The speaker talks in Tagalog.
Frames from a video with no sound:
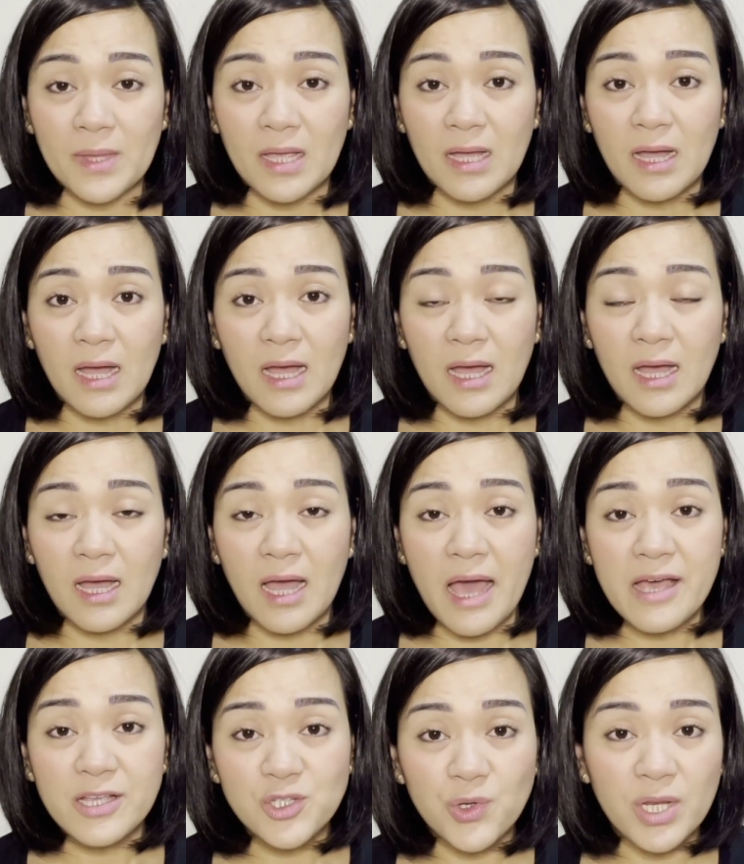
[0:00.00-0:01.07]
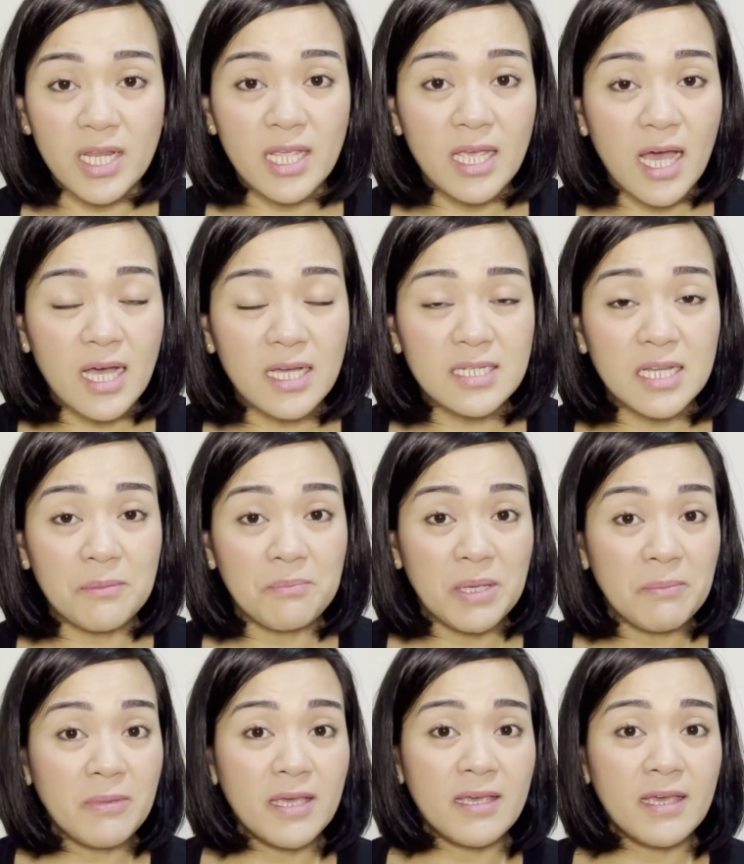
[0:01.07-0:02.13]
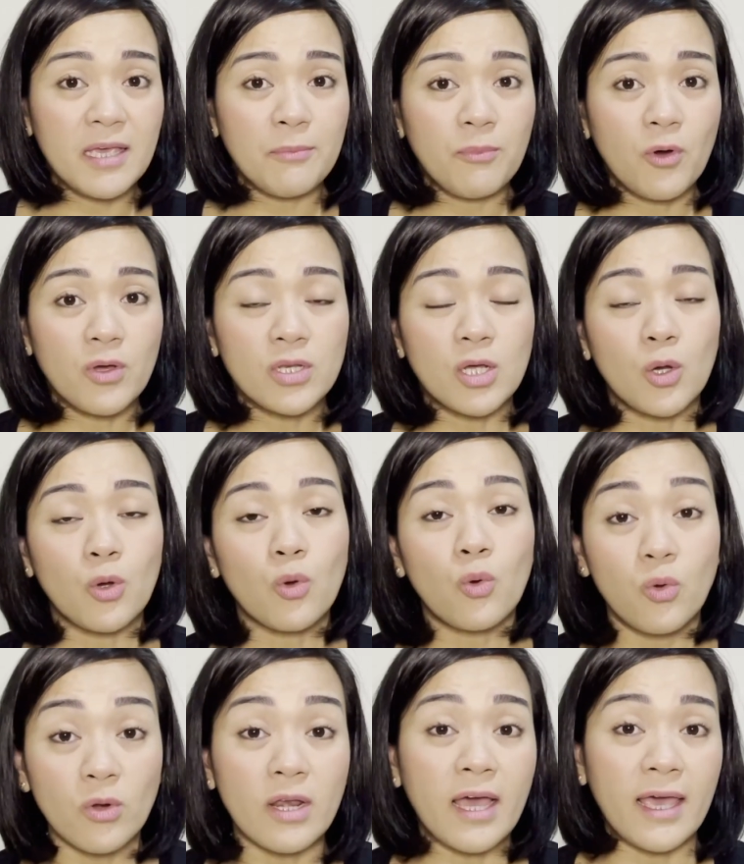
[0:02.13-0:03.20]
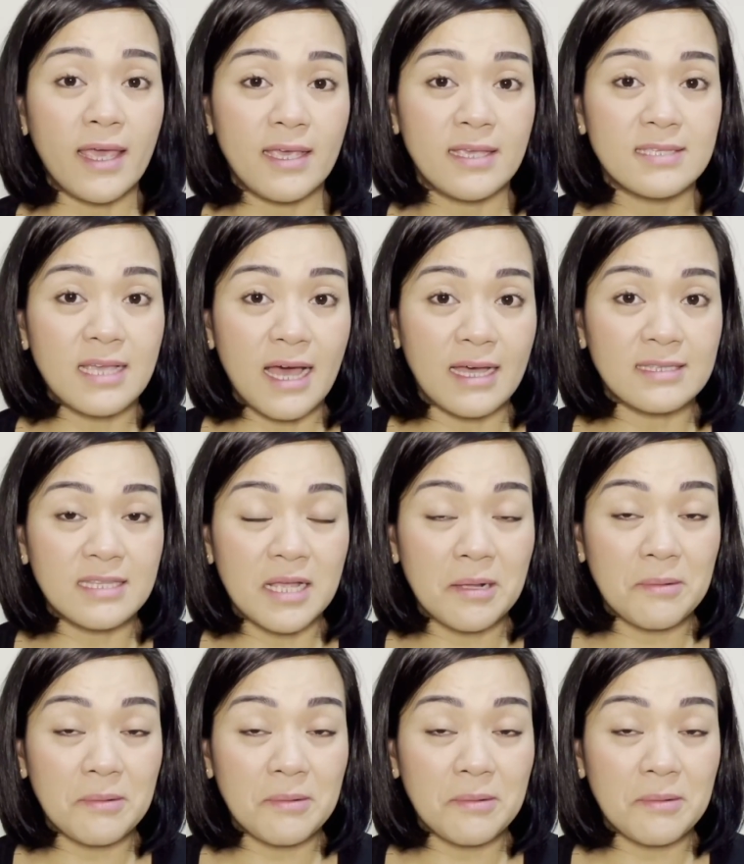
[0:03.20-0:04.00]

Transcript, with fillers: Uh, actually, ang nagbibigay po ng kulay sa ating